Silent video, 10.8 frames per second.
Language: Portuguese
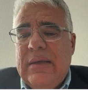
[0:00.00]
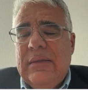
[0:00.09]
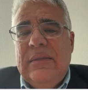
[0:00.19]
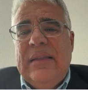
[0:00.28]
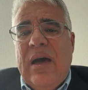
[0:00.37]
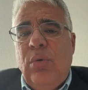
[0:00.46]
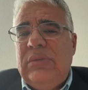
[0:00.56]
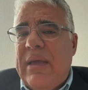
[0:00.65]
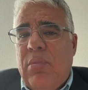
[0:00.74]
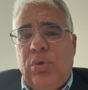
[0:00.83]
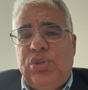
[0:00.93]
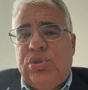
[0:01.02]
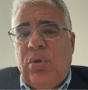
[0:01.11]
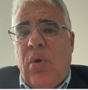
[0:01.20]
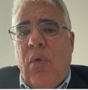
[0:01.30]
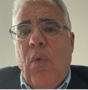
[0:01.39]
não
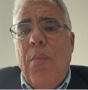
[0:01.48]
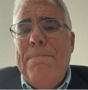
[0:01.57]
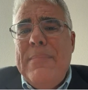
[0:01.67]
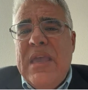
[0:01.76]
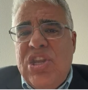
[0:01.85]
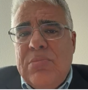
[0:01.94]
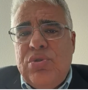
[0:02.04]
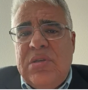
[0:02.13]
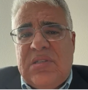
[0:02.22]
demonstrou o um mínimo de